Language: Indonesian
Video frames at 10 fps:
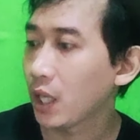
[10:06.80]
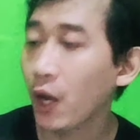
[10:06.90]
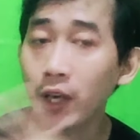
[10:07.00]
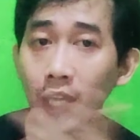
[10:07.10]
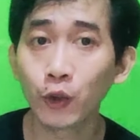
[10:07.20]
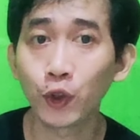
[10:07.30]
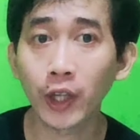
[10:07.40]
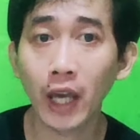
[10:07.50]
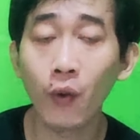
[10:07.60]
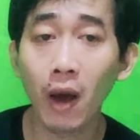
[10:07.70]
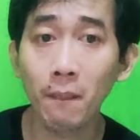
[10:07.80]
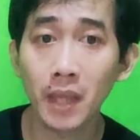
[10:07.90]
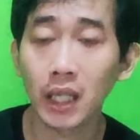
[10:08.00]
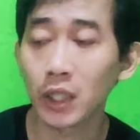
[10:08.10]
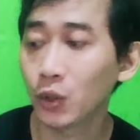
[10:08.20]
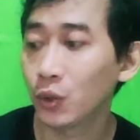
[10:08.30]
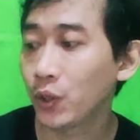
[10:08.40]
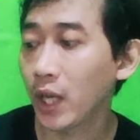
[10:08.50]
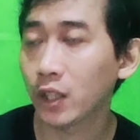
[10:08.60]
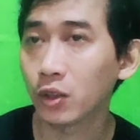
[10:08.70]
oh ya untuk yang wamil itu
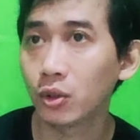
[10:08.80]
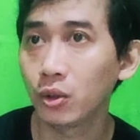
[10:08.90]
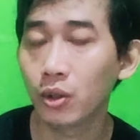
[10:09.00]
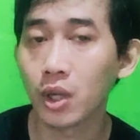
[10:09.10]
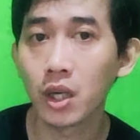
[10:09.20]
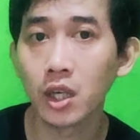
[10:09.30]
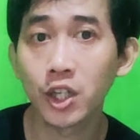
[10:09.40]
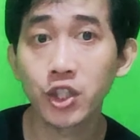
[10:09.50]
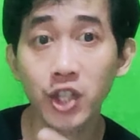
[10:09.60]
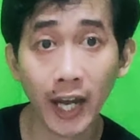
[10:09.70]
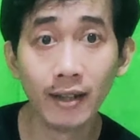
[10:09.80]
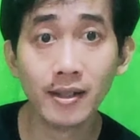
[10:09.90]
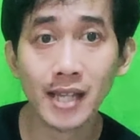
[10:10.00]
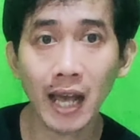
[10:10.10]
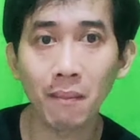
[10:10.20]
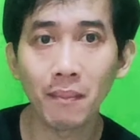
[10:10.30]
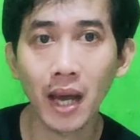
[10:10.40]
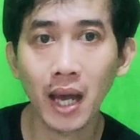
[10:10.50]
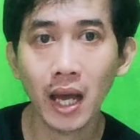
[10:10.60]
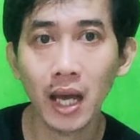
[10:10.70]
yaitu uh, eh, Chen
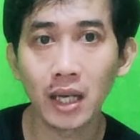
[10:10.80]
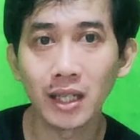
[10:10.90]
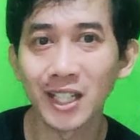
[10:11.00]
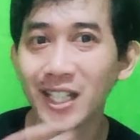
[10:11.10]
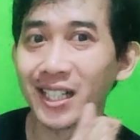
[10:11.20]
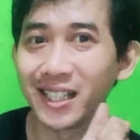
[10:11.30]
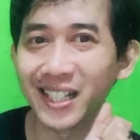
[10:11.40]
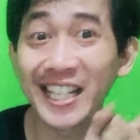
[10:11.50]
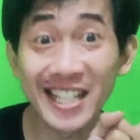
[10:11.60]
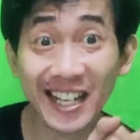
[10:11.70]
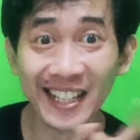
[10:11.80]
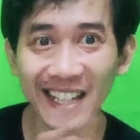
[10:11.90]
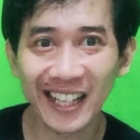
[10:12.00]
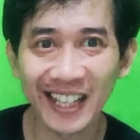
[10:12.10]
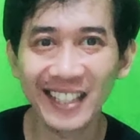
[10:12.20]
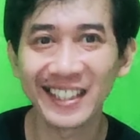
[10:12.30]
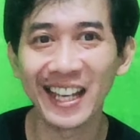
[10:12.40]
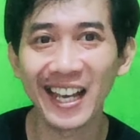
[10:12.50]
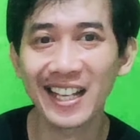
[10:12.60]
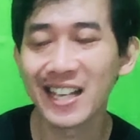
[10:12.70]
sama uh, leadernya
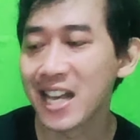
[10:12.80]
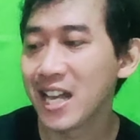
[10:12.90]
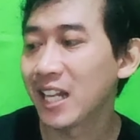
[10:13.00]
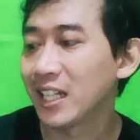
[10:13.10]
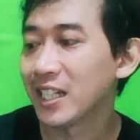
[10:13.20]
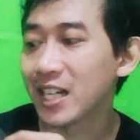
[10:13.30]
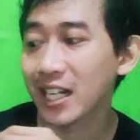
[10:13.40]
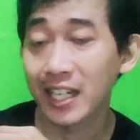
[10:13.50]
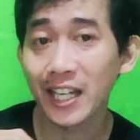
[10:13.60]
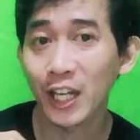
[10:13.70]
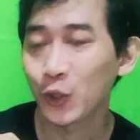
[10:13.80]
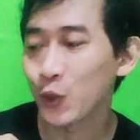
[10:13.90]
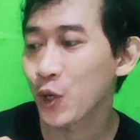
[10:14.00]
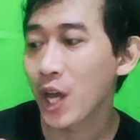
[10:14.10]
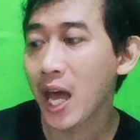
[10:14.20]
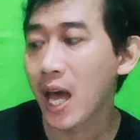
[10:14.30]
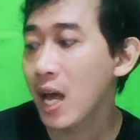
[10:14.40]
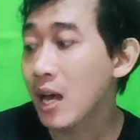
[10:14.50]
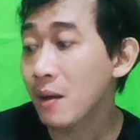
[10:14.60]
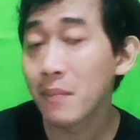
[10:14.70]
ya leadernya yaitu
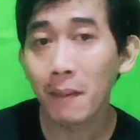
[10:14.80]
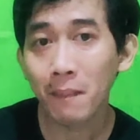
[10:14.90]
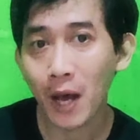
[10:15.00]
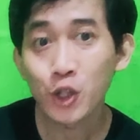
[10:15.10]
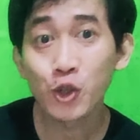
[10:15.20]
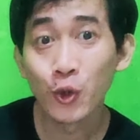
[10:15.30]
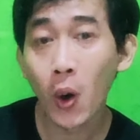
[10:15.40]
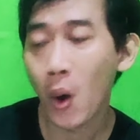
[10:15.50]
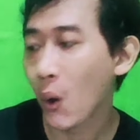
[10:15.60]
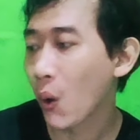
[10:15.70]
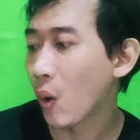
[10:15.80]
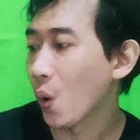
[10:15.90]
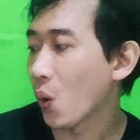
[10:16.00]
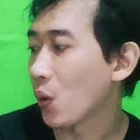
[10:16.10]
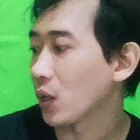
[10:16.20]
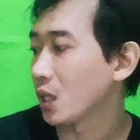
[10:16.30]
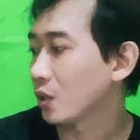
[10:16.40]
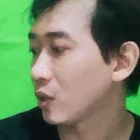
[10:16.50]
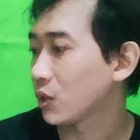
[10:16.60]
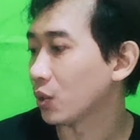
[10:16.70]
Bapak Suho
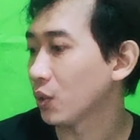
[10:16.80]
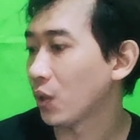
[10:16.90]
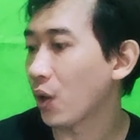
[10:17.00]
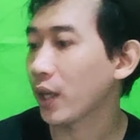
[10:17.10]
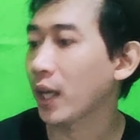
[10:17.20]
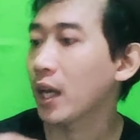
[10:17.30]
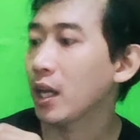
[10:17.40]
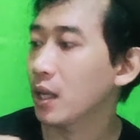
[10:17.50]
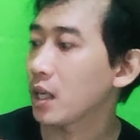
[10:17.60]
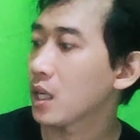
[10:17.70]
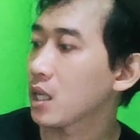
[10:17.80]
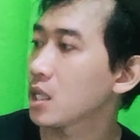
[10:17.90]
gitu oke okay